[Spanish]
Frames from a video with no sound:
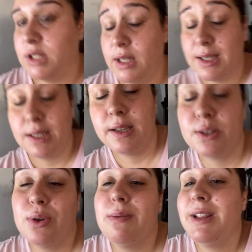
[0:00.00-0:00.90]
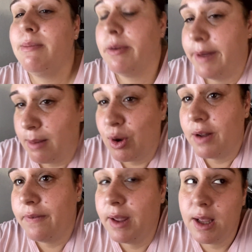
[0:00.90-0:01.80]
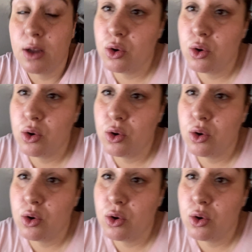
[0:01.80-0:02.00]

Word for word: esta tarde seguramente volveremos a la feria,